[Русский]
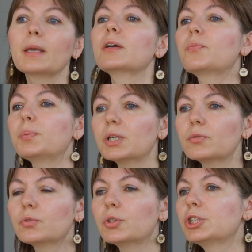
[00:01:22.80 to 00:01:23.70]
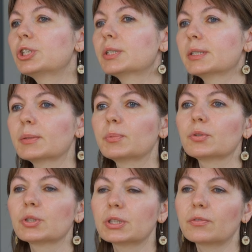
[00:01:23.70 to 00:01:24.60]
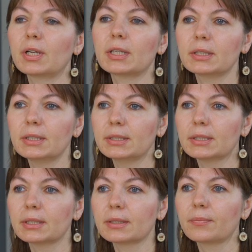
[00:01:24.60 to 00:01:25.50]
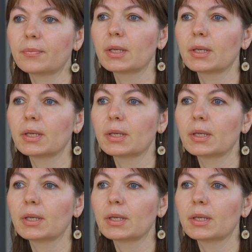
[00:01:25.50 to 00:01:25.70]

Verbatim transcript: В первую очередь это полуостров Халкидики –